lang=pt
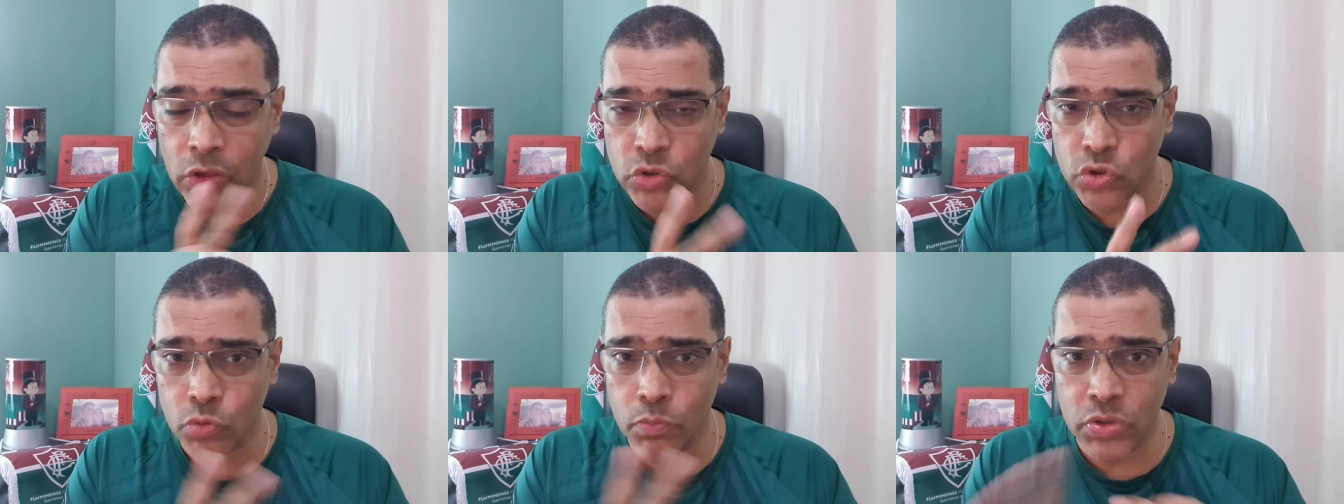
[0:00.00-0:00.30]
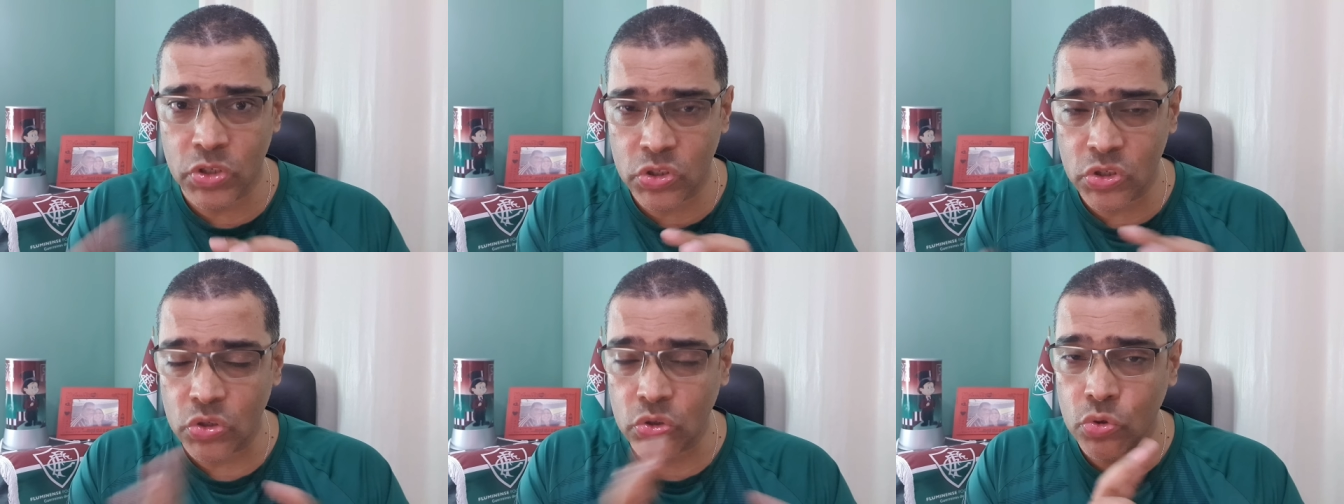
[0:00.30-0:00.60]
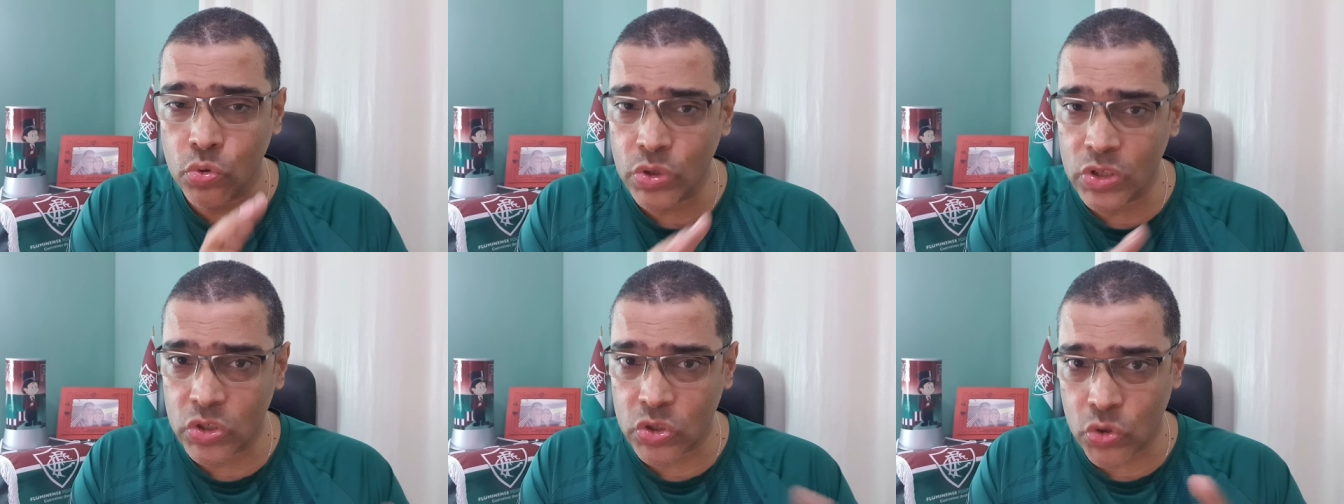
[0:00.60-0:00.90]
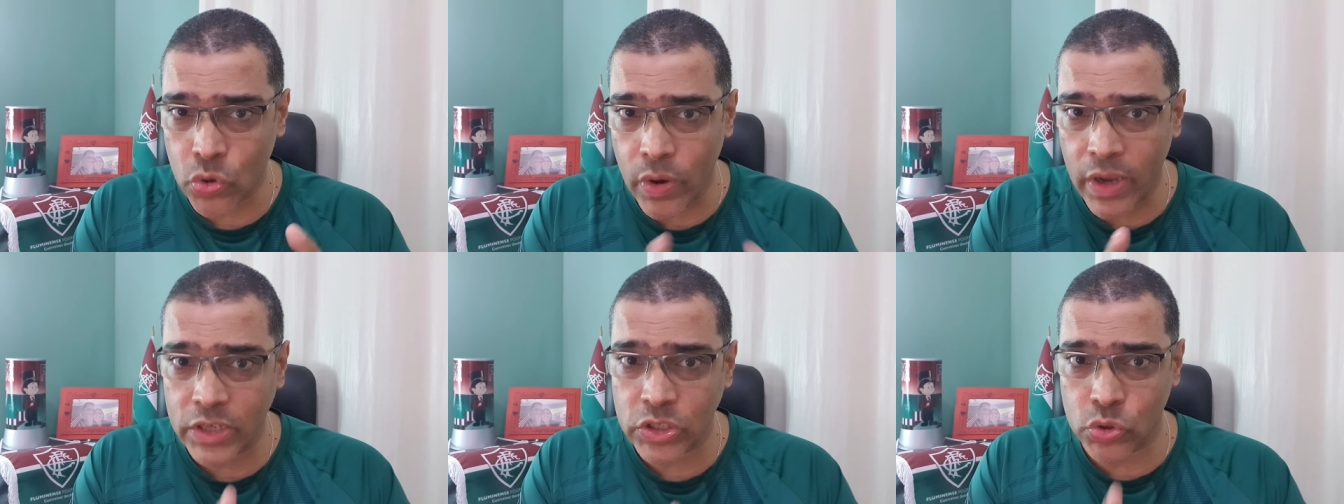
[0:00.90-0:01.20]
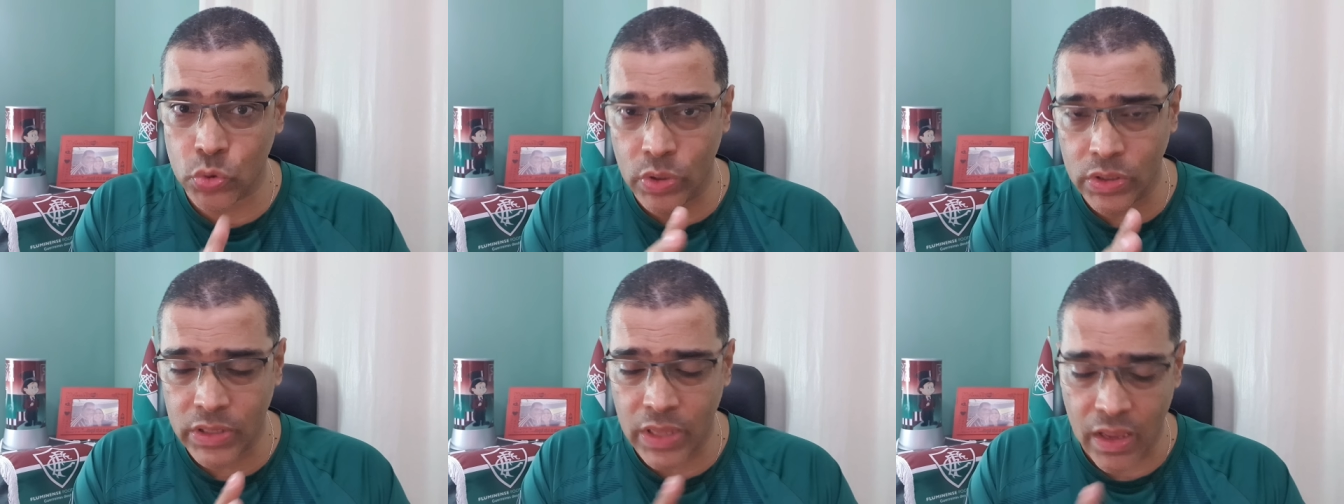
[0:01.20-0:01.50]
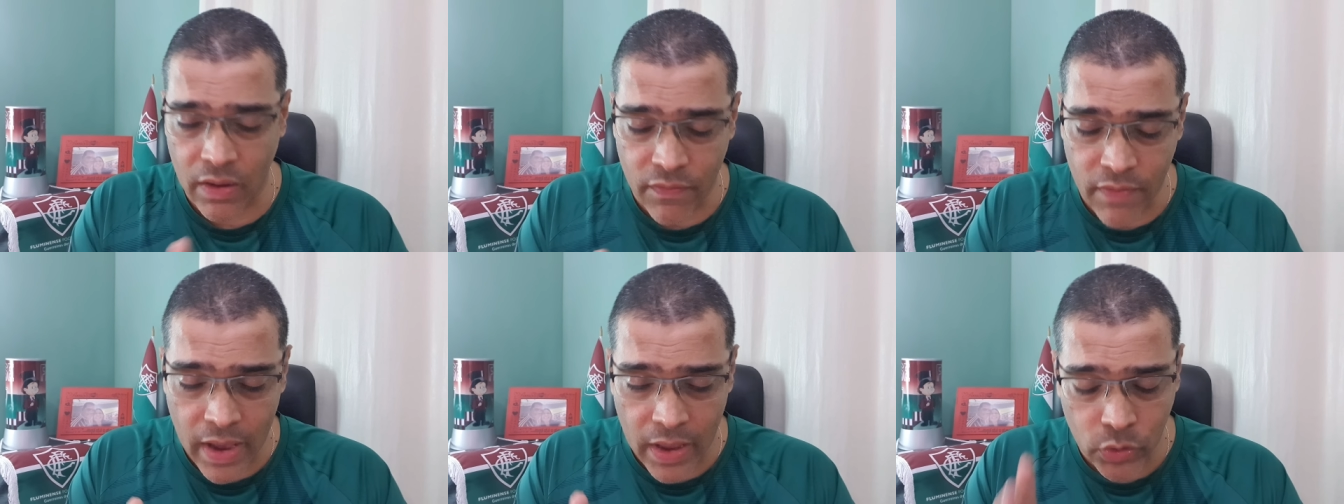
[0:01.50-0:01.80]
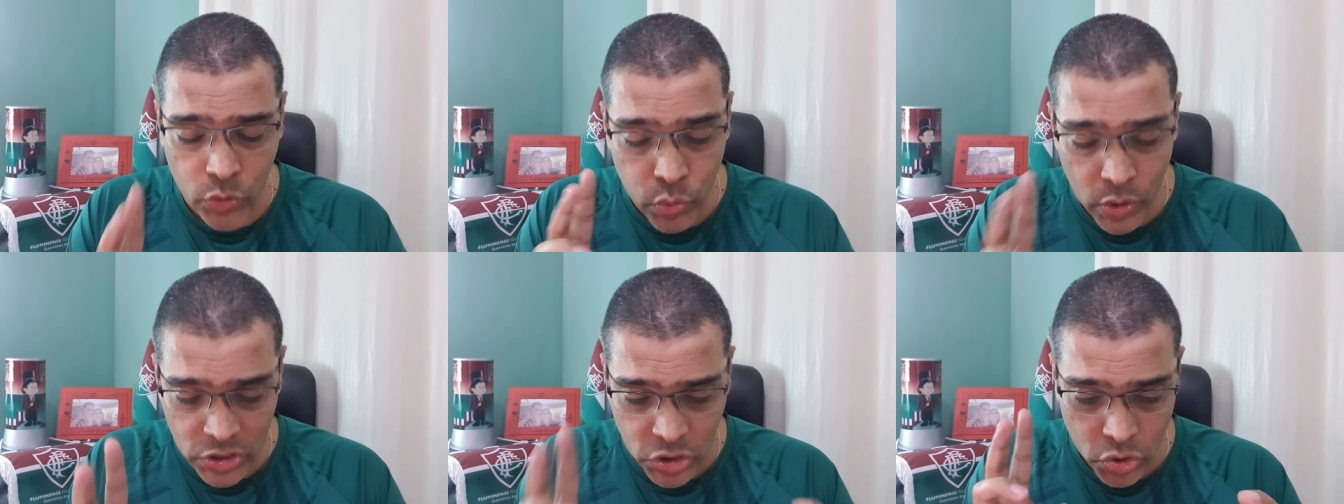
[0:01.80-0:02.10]
substituições no
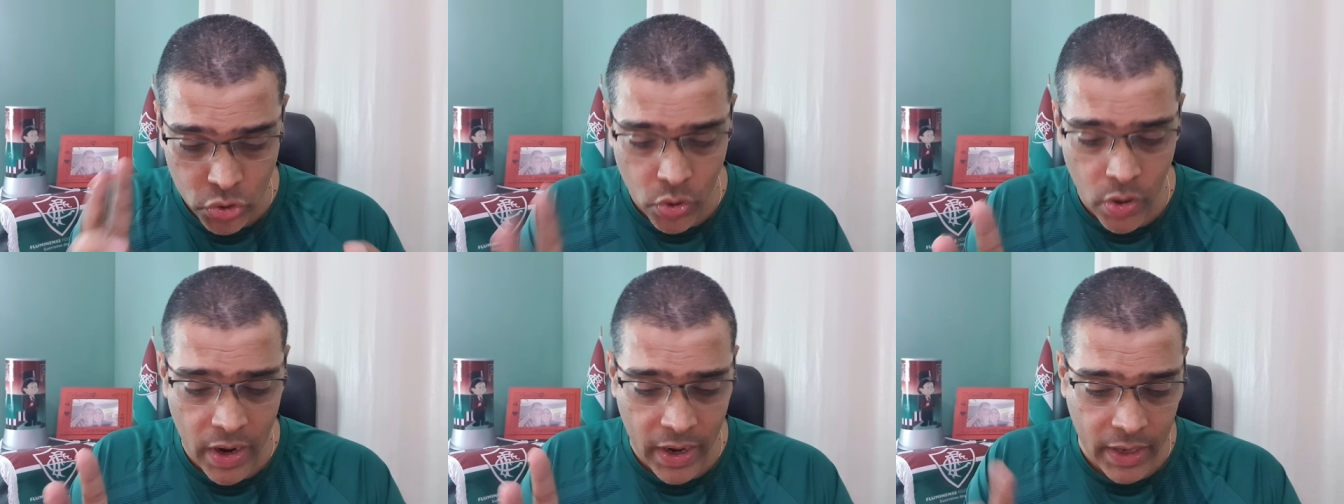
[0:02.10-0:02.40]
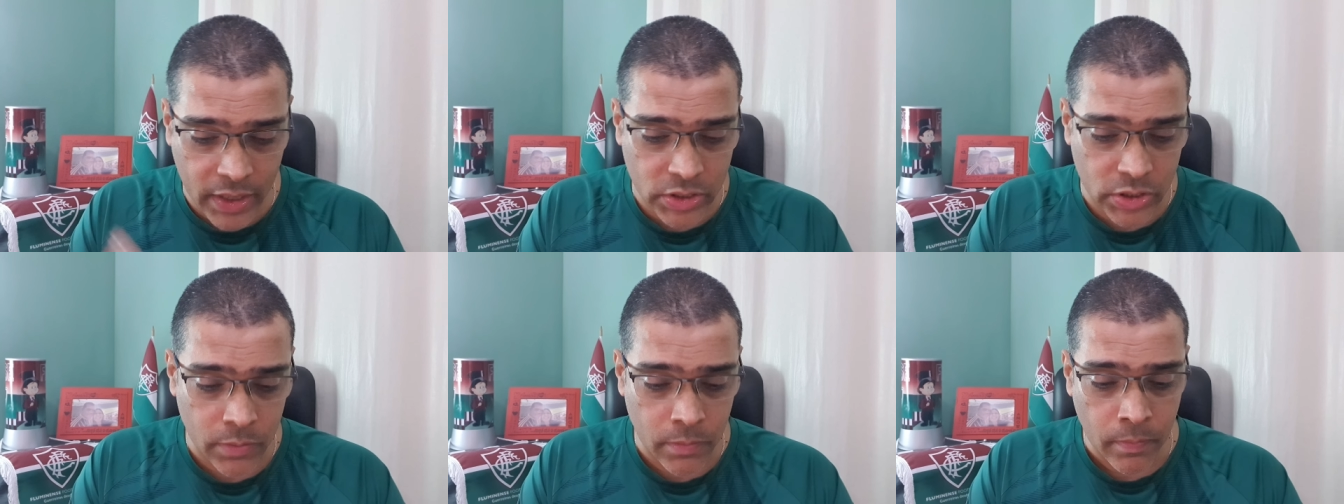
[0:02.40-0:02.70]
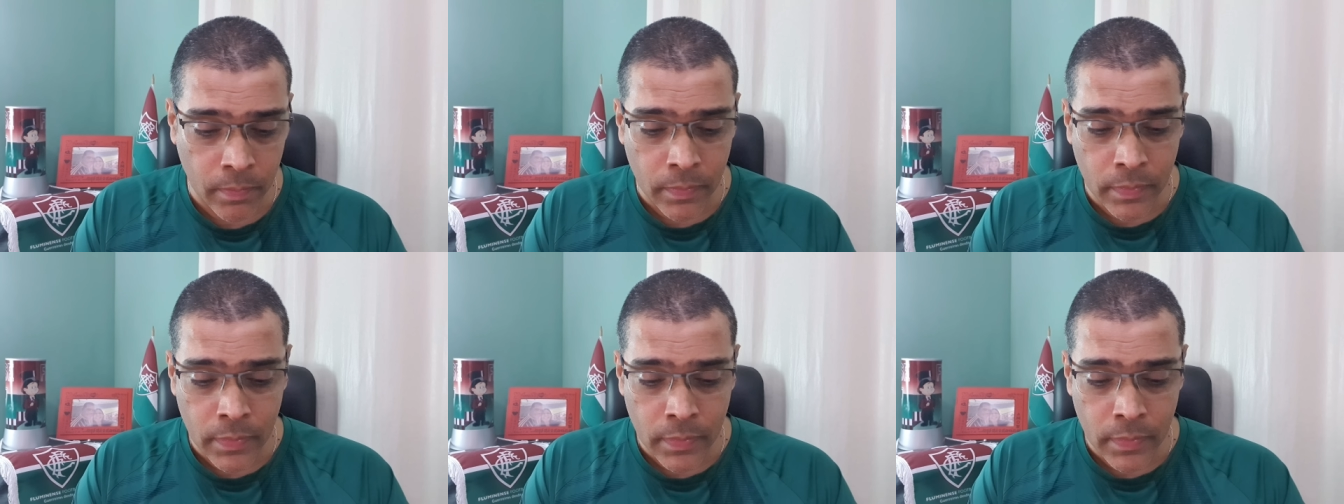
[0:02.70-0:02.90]
intervalo, duas trocas,